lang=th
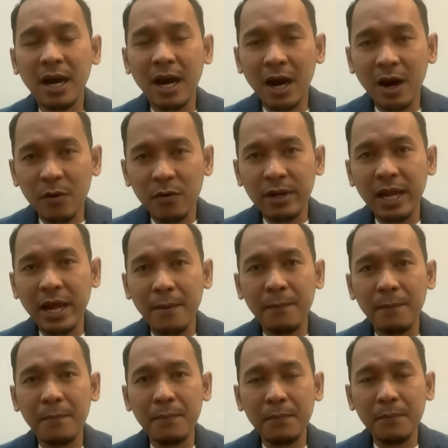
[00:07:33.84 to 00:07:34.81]
เขาเนี่ย
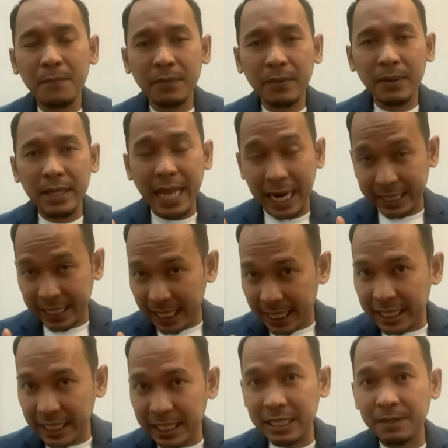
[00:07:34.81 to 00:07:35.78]
อยากจะ
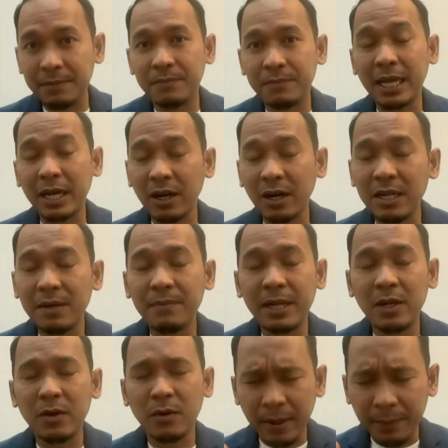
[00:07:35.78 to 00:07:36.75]
ลืมแต่ก็ลืมไม่ลง